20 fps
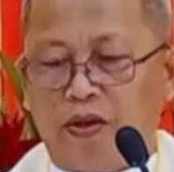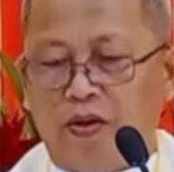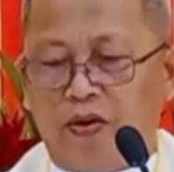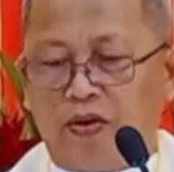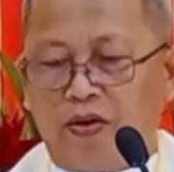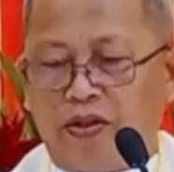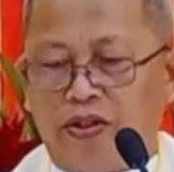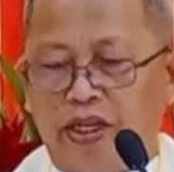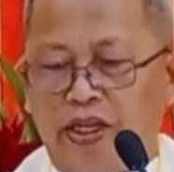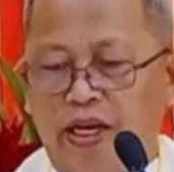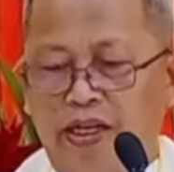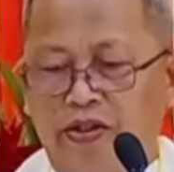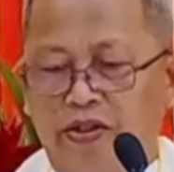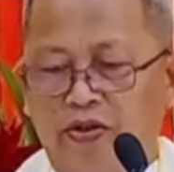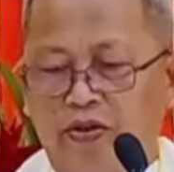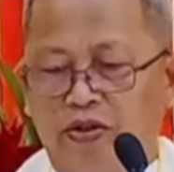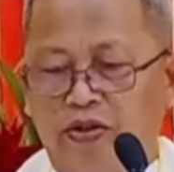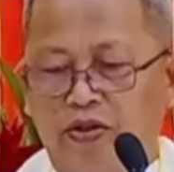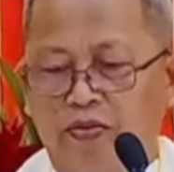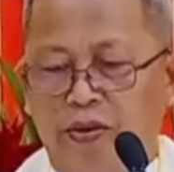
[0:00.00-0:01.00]
ug si
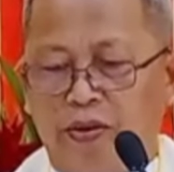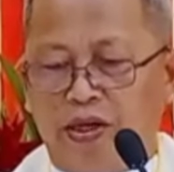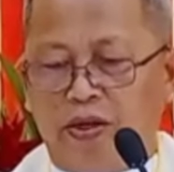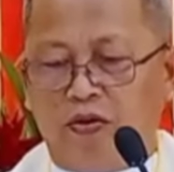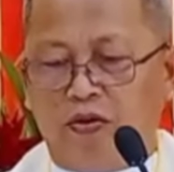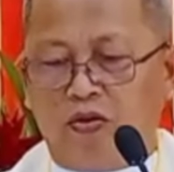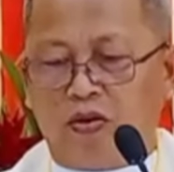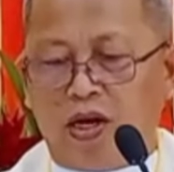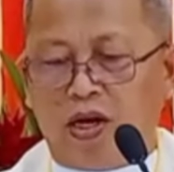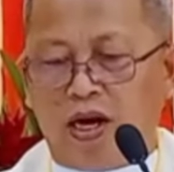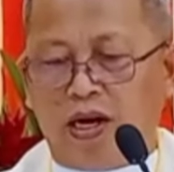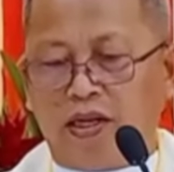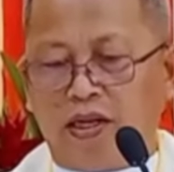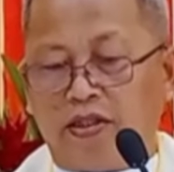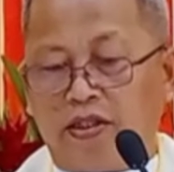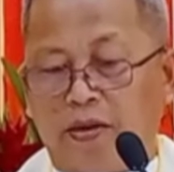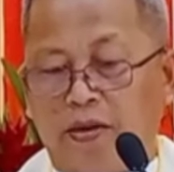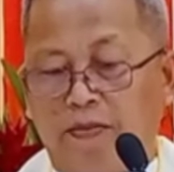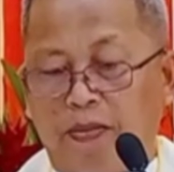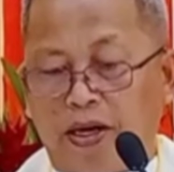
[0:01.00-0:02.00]
Jesus
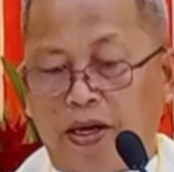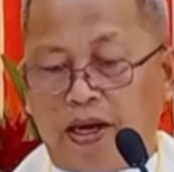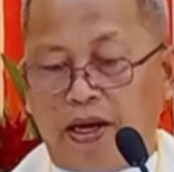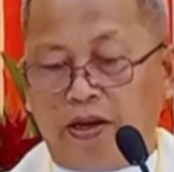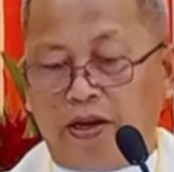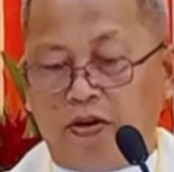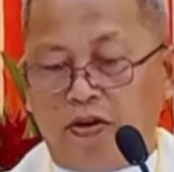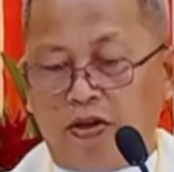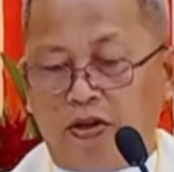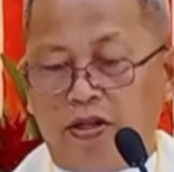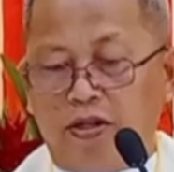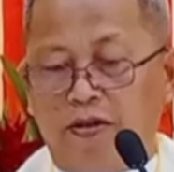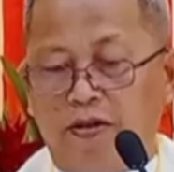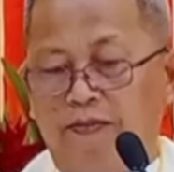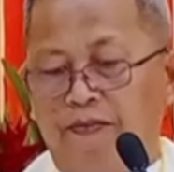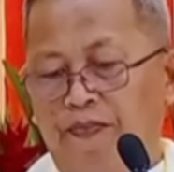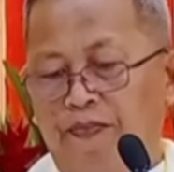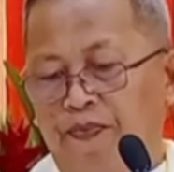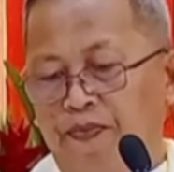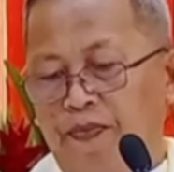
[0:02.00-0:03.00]
midugang sa
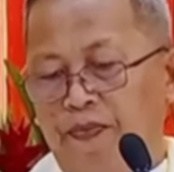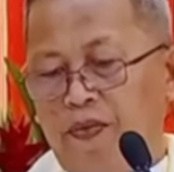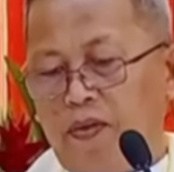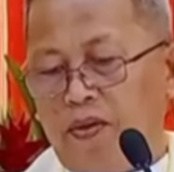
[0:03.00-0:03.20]
pagingon.